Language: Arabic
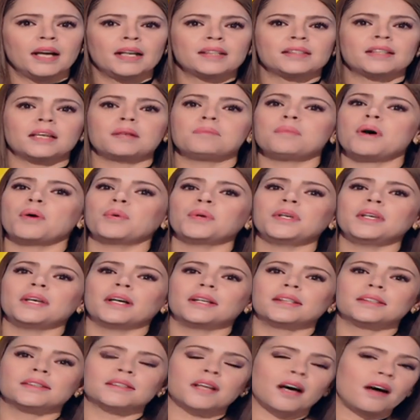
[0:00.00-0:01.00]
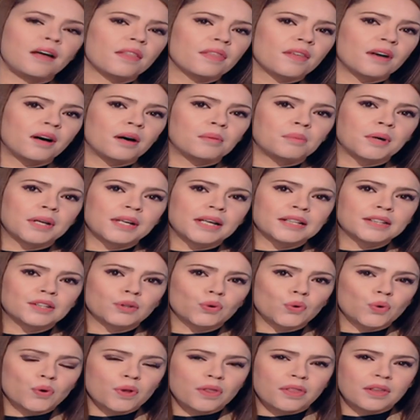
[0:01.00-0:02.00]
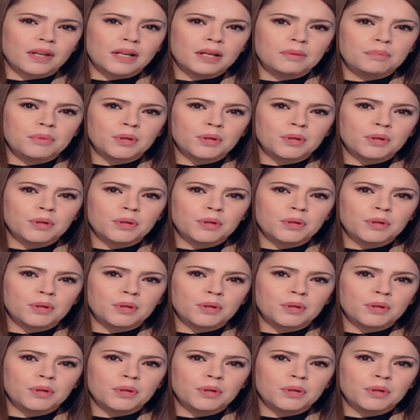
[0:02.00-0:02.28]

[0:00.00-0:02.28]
تنمويا تحظى مناطق الظل